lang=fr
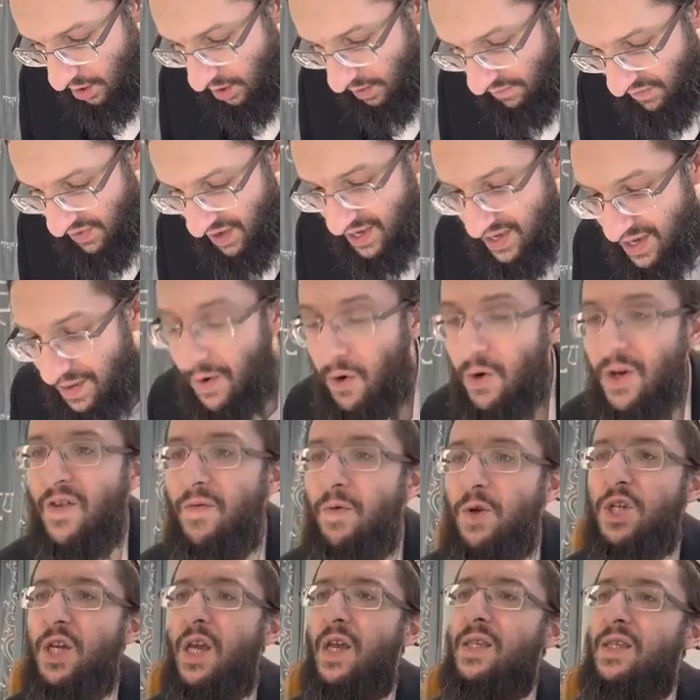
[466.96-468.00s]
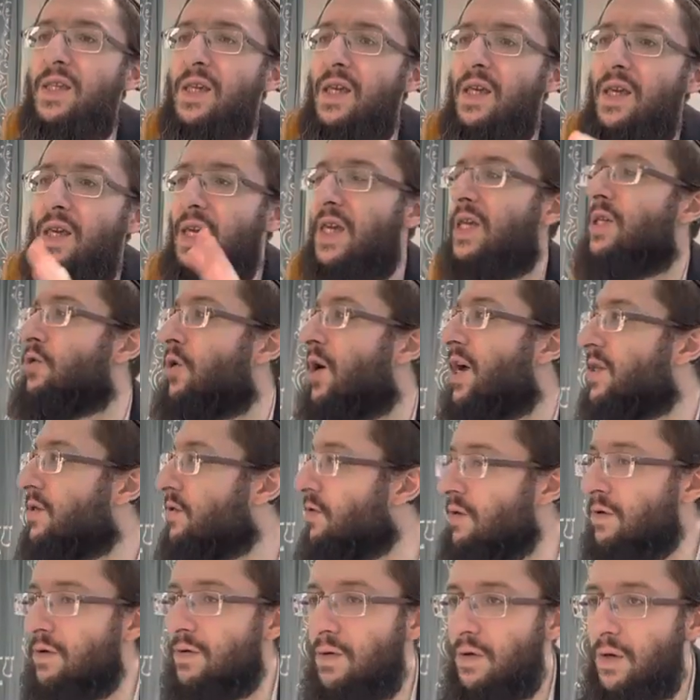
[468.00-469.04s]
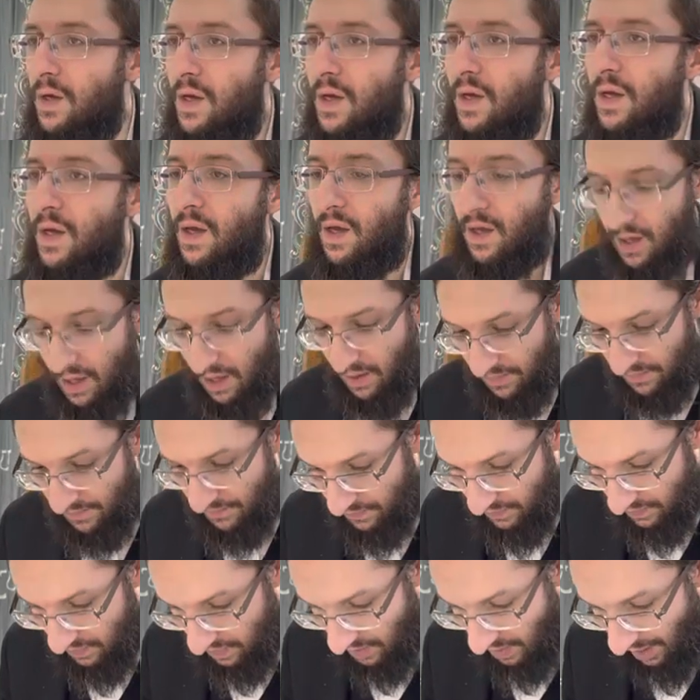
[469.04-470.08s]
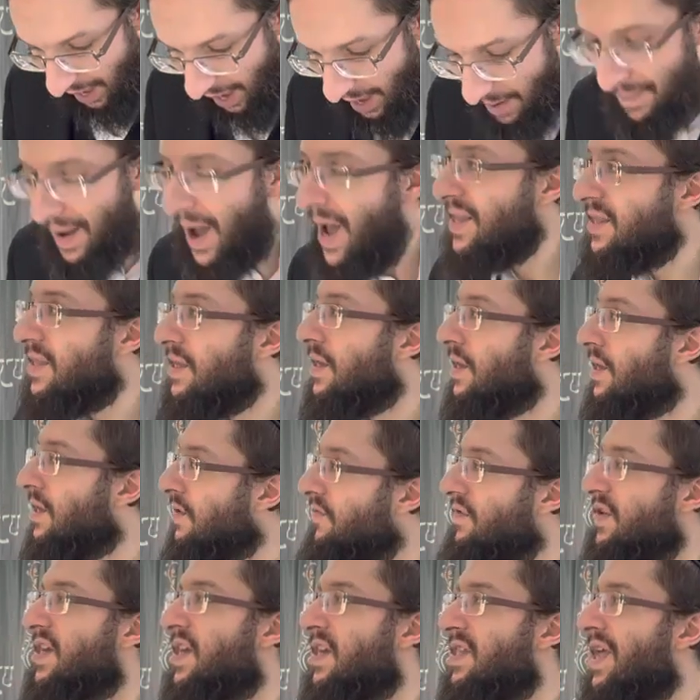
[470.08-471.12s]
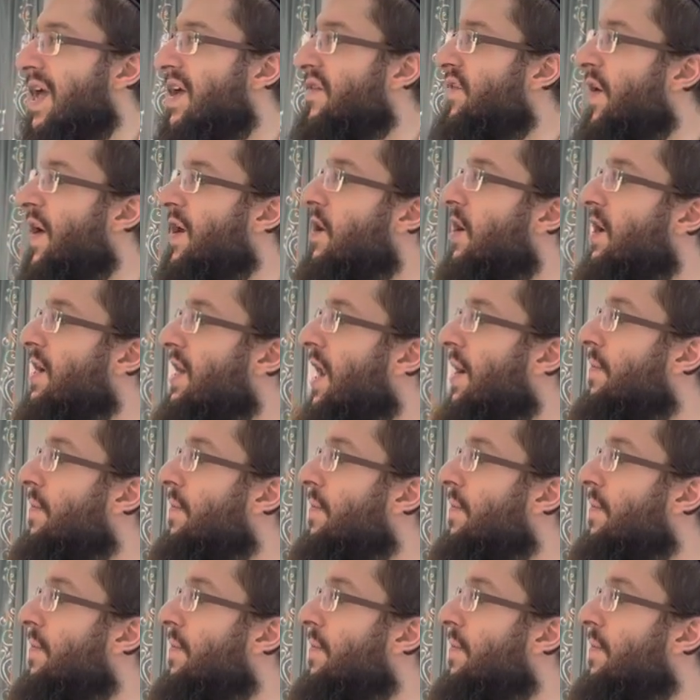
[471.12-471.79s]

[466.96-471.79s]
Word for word: Ve'etzemechou et Moshe a dit ils ont raison. Ahmad, Vegidef, alors il a